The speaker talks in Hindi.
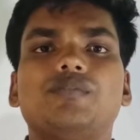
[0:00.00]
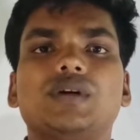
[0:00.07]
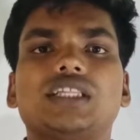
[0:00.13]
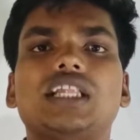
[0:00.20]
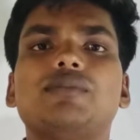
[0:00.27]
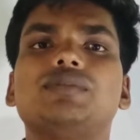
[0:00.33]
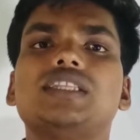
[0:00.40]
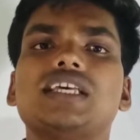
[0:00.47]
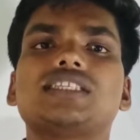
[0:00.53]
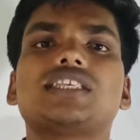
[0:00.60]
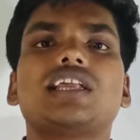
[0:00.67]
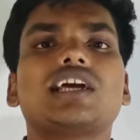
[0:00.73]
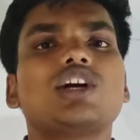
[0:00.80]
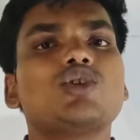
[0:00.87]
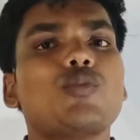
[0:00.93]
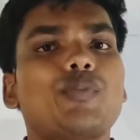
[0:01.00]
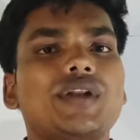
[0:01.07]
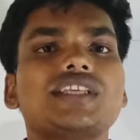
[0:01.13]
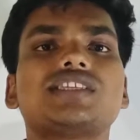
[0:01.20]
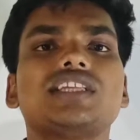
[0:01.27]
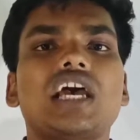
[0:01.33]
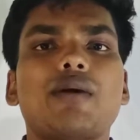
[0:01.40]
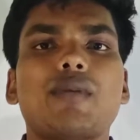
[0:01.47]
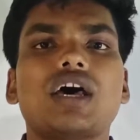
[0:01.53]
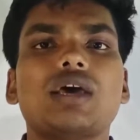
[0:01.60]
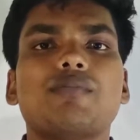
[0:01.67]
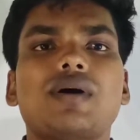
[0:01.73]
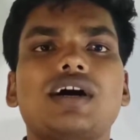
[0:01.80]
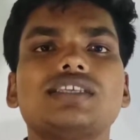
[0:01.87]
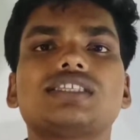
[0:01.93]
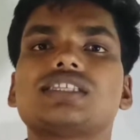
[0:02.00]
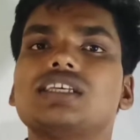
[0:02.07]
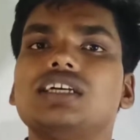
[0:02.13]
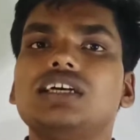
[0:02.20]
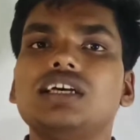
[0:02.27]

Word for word: मतलब दस साल का जो प्रश्न है हमारे पास